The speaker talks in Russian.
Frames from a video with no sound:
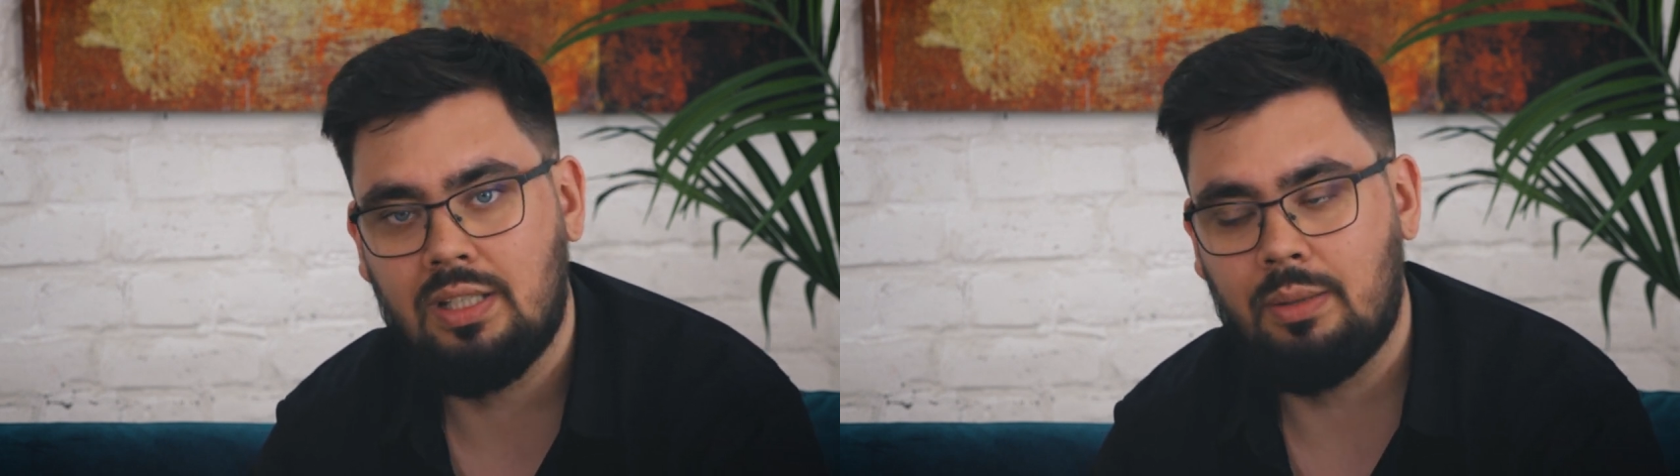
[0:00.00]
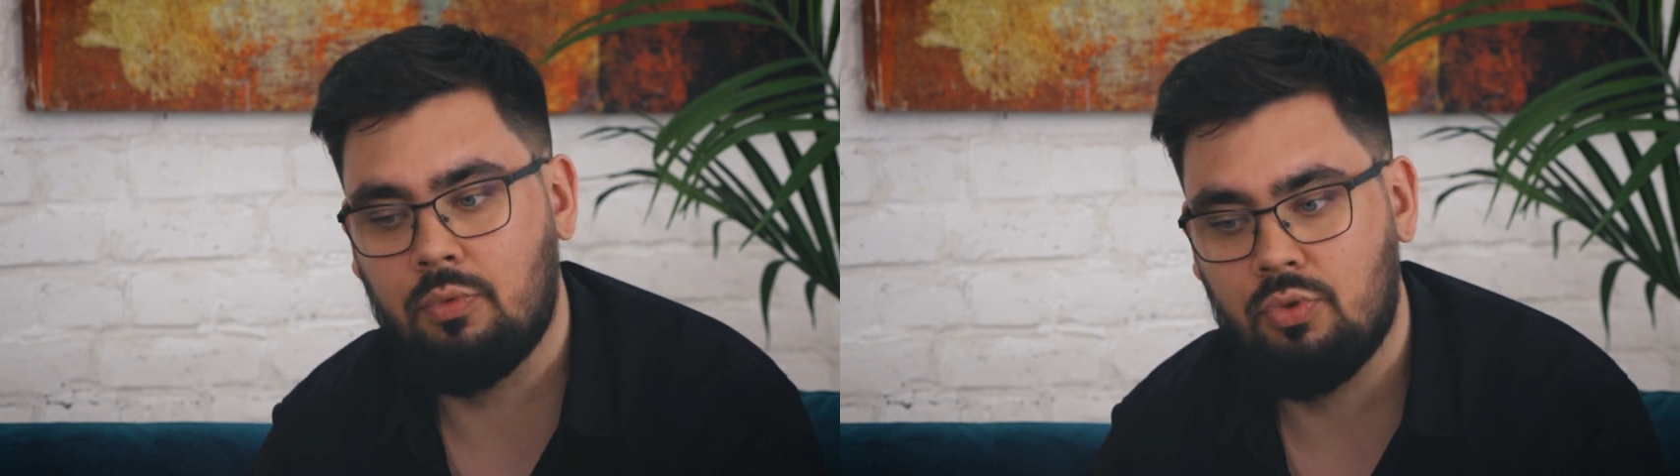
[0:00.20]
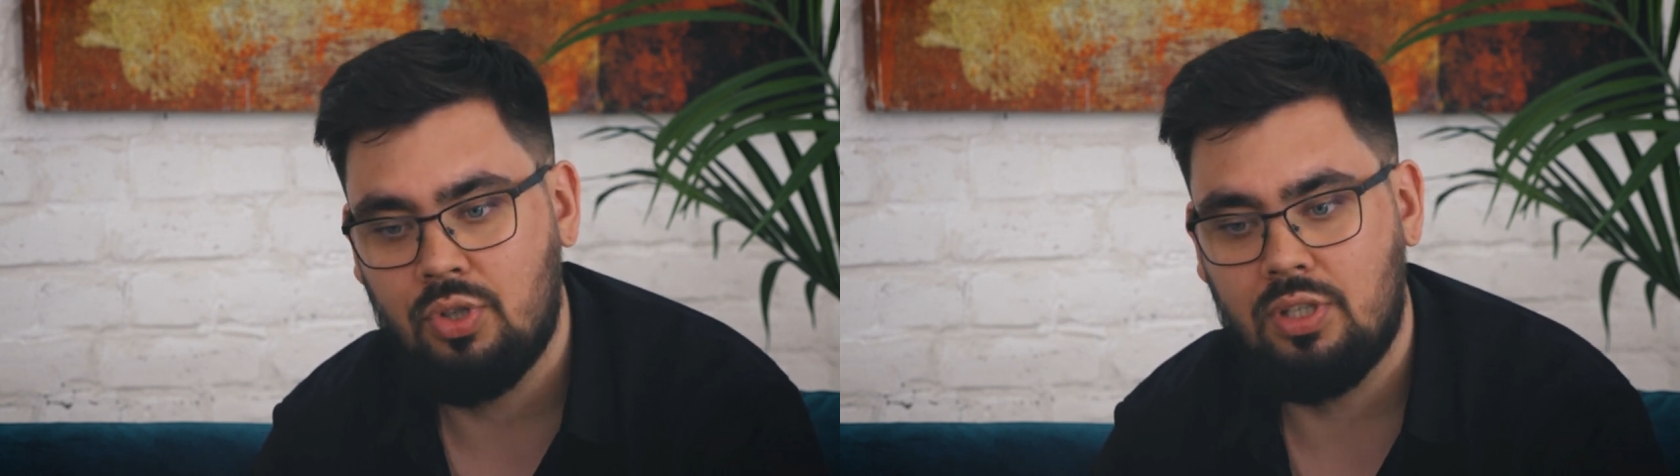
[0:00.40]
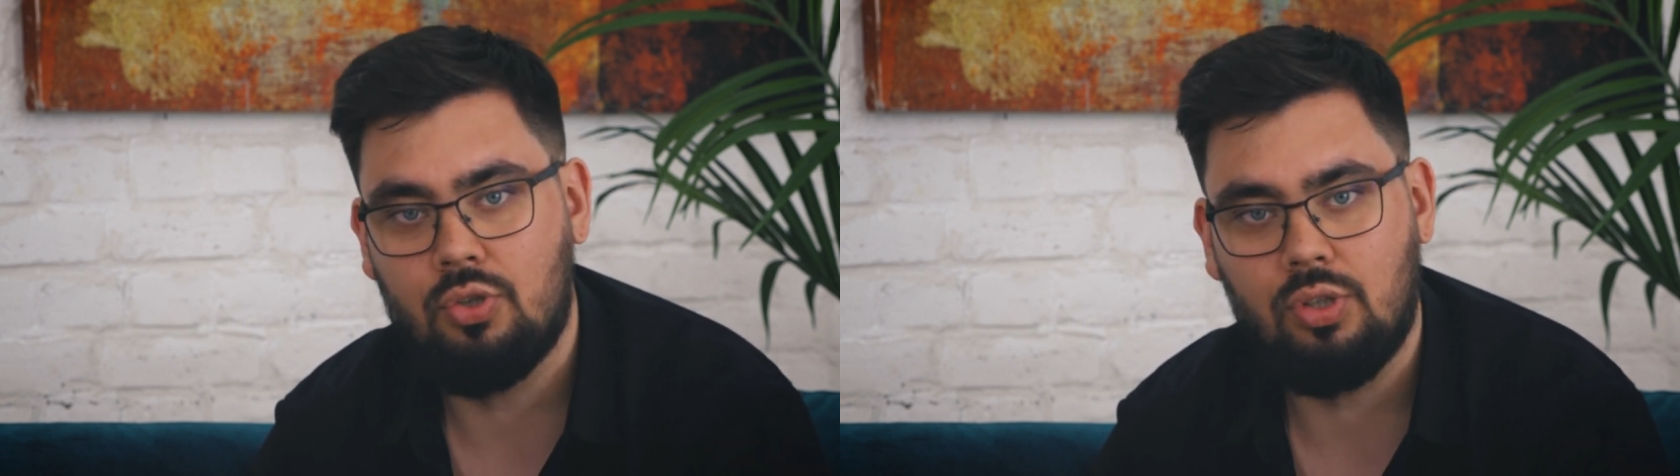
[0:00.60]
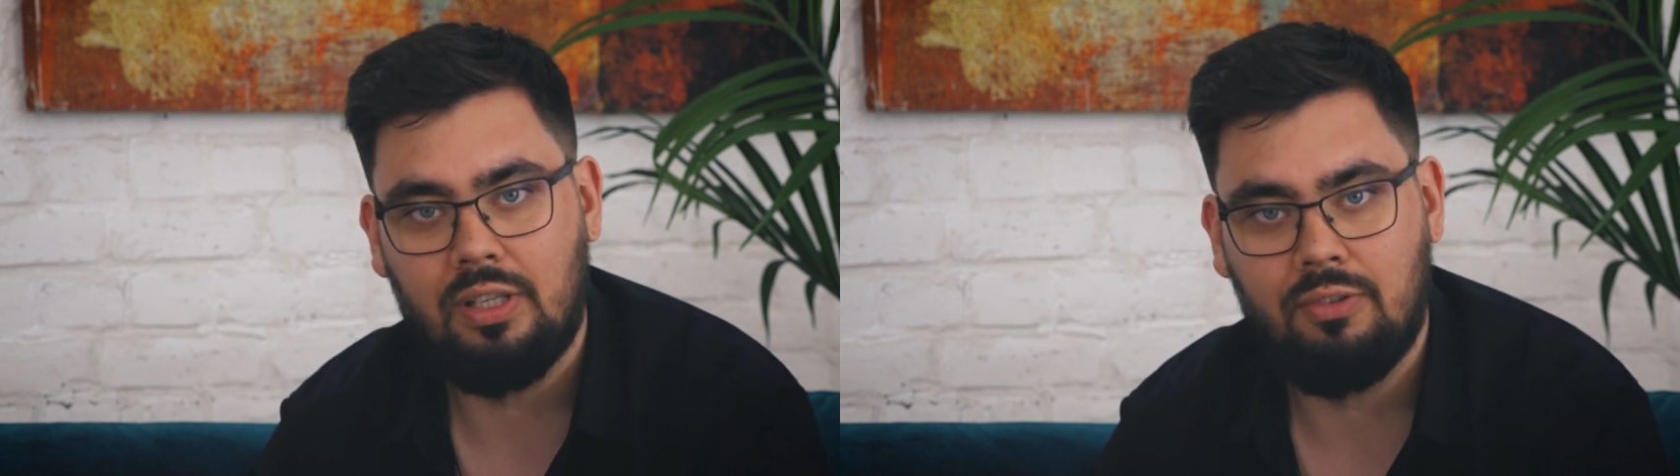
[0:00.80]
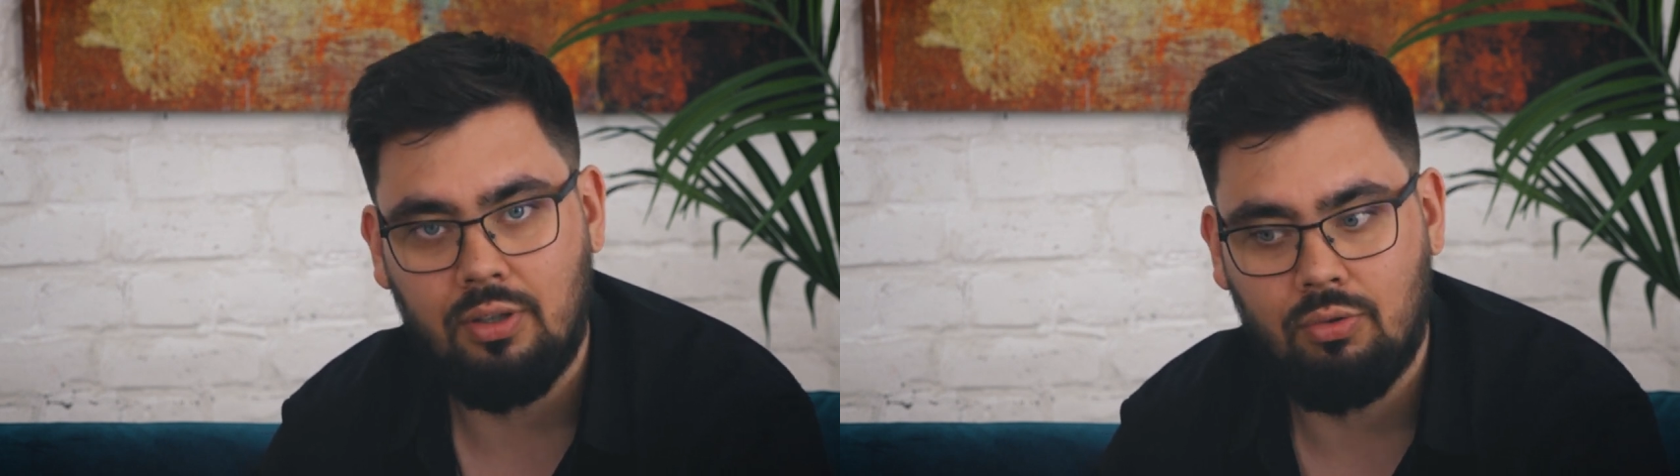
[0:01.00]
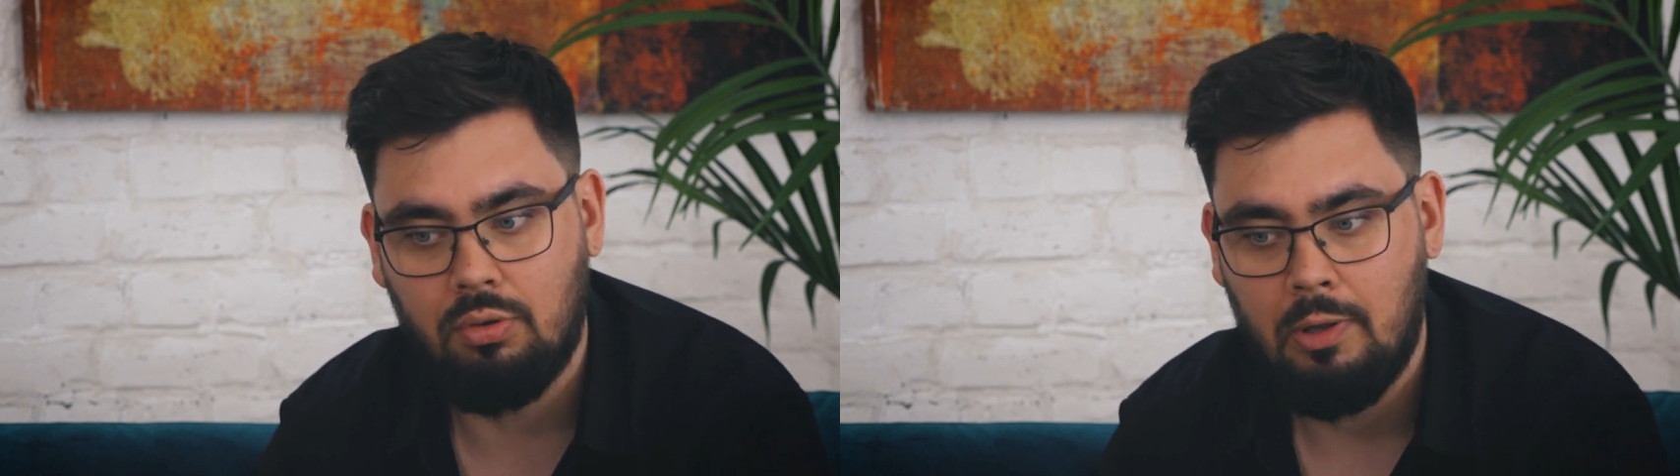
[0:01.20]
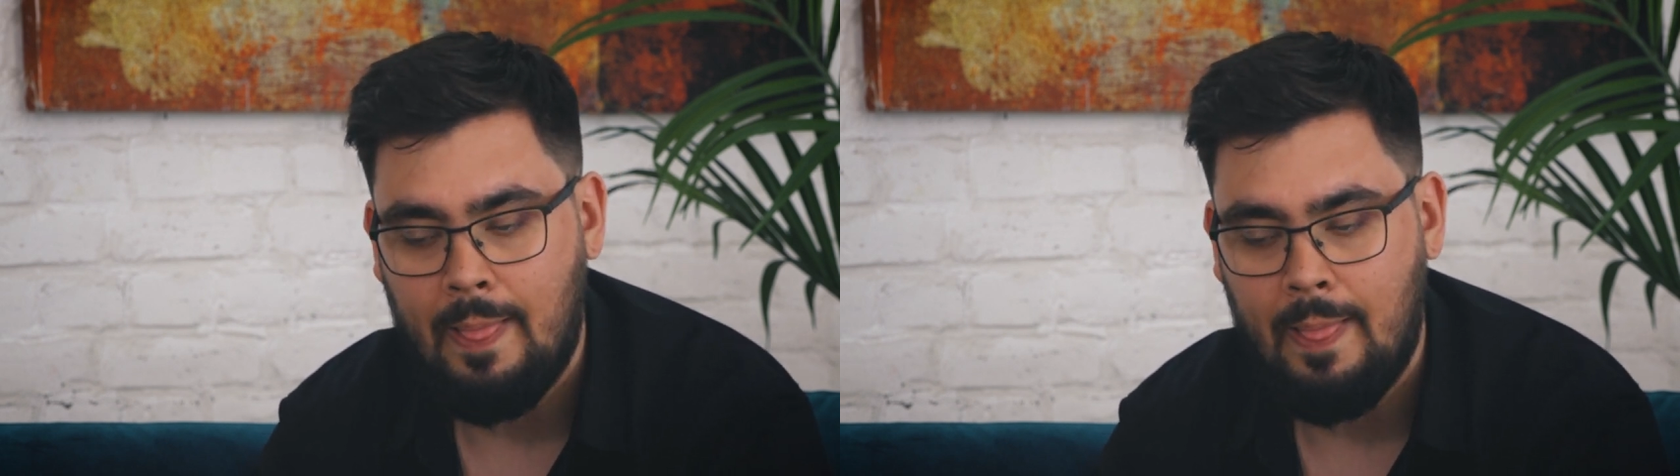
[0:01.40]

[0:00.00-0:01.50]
как бы жизнь человеку.